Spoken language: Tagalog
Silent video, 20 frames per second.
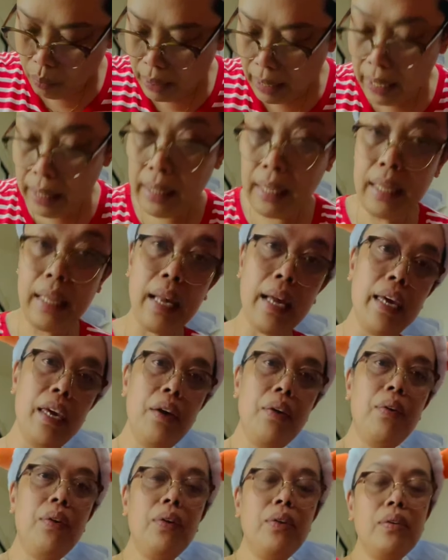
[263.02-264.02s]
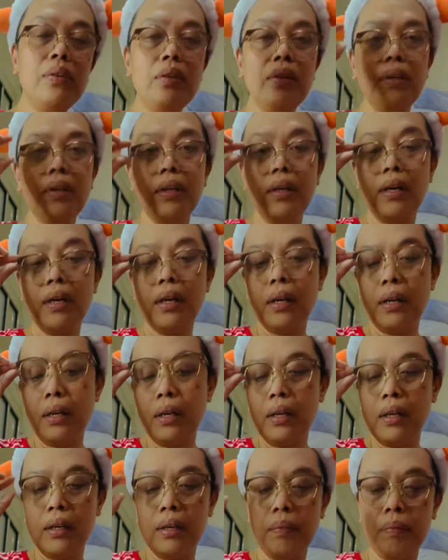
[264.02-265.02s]
wala na tayong
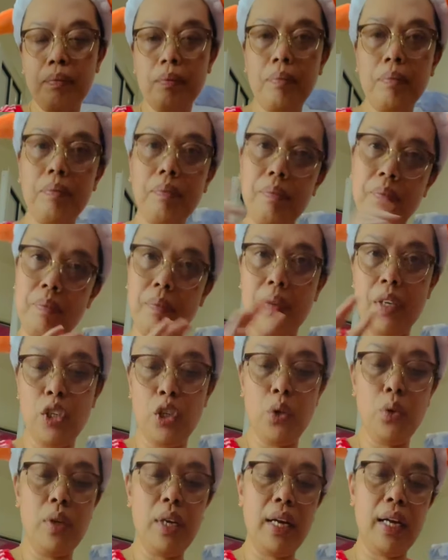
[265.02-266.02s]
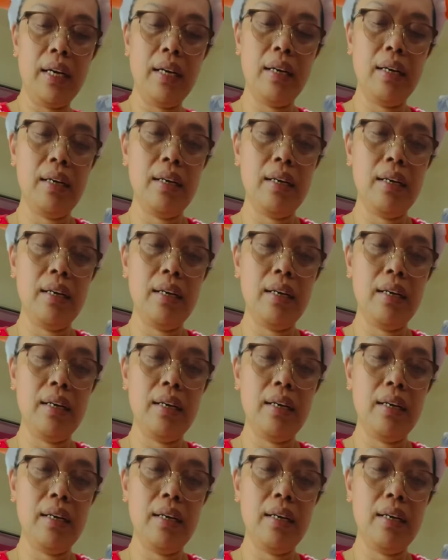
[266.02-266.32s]
uh, sugar.